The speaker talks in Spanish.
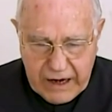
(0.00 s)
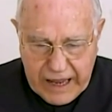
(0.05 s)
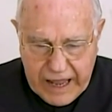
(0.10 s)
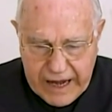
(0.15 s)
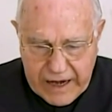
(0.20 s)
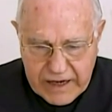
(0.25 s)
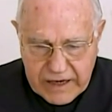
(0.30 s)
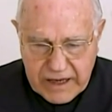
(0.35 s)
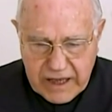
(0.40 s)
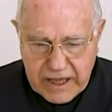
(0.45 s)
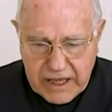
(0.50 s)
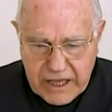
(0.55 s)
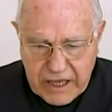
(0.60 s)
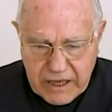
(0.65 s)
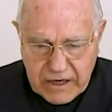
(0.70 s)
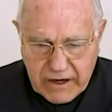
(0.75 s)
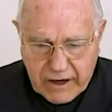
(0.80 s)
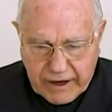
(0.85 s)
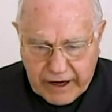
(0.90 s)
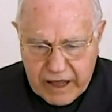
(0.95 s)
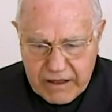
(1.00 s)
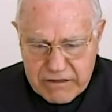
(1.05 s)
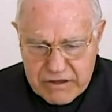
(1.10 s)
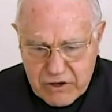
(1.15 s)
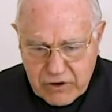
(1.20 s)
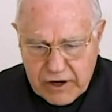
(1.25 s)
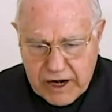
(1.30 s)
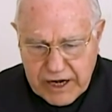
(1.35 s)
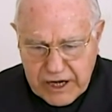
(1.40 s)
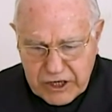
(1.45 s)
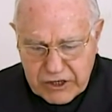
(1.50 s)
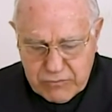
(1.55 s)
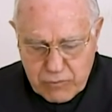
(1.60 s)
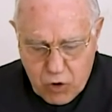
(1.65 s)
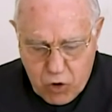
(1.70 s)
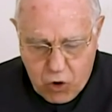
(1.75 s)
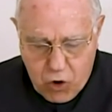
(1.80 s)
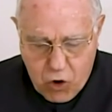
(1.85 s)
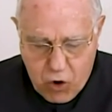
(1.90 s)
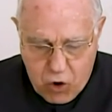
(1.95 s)
el
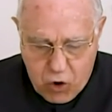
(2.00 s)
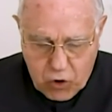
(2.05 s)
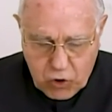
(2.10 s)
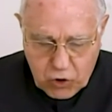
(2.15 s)
irracionalismo o